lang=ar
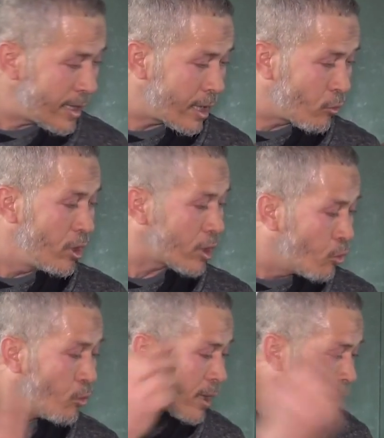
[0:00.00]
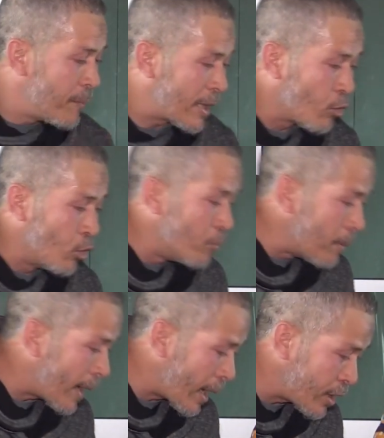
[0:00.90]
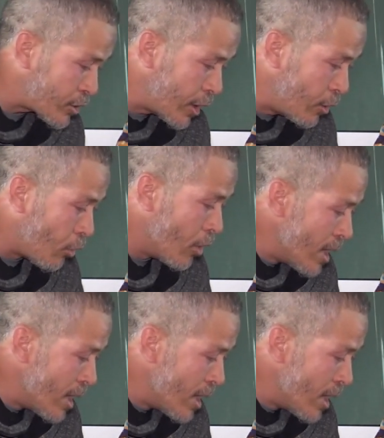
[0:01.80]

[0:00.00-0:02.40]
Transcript: اللي كيقول لك هو كما كيقولوا هما مخرجينه